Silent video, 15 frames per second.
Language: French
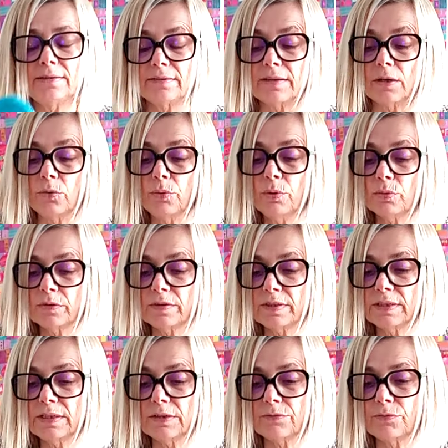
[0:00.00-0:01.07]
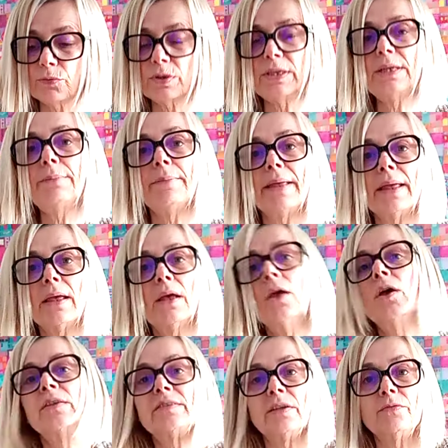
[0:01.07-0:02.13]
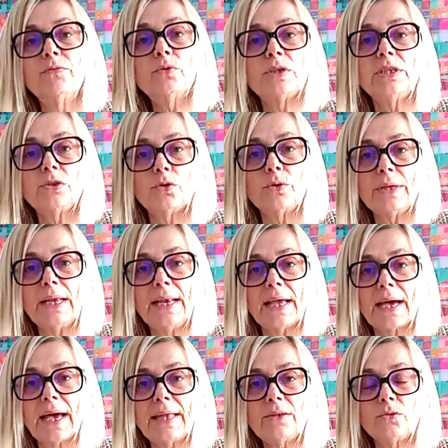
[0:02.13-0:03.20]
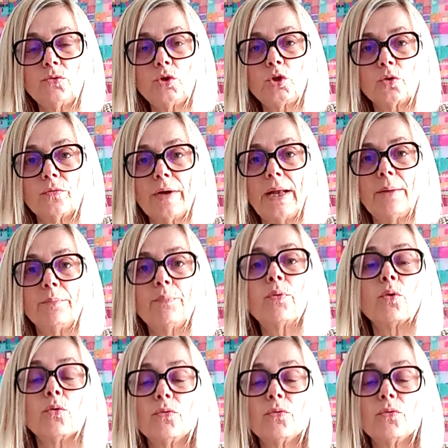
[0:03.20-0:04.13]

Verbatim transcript: C'est lui aussi qui vous guide, mais c'est vous qui tenez les rênes du cheval pour le